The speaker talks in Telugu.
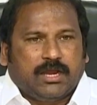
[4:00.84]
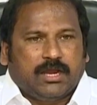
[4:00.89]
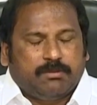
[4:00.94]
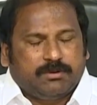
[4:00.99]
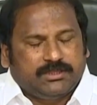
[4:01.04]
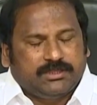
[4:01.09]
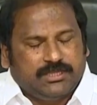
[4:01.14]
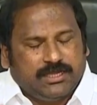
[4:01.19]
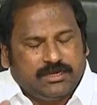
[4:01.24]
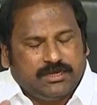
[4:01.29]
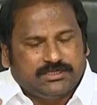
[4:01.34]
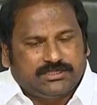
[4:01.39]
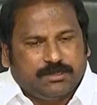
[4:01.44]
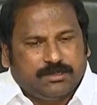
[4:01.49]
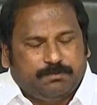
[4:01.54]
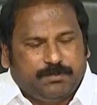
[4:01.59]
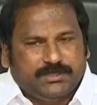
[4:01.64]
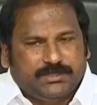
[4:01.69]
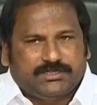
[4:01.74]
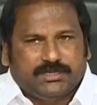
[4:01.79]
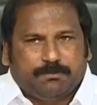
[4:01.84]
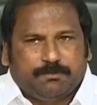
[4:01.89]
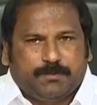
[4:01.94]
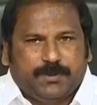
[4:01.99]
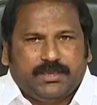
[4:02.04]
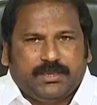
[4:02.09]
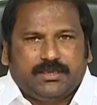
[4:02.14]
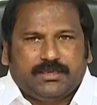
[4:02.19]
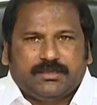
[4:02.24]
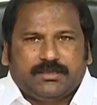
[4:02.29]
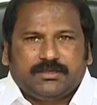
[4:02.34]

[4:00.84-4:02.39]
అబద్ధాలు చెప్పి చెప్పి